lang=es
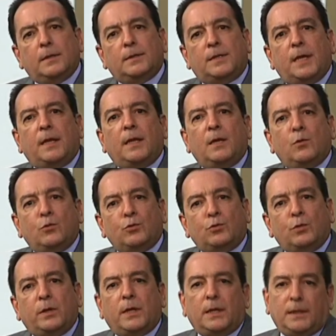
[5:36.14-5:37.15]
ser del
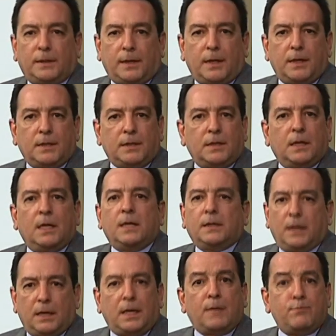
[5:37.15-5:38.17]
gusto y del interés
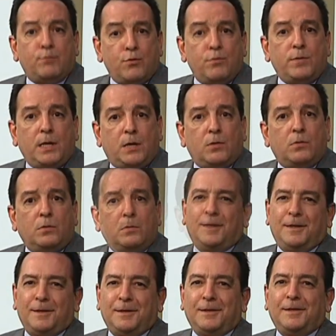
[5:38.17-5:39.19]
del gran público,
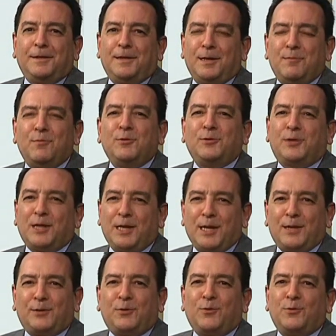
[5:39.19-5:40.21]
del muy
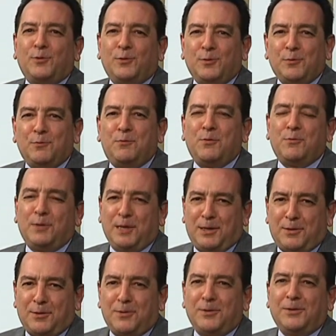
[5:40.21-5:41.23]
selecto
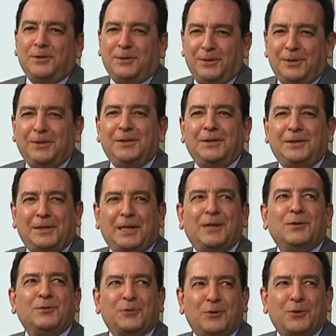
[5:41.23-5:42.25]
público que
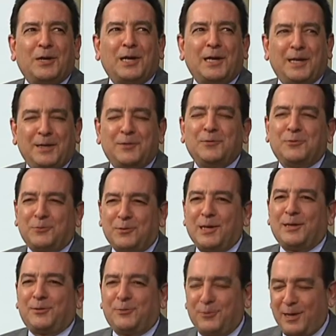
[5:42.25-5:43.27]
nos honra con su
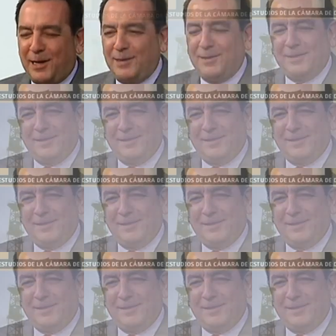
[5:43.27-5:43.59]
lectura.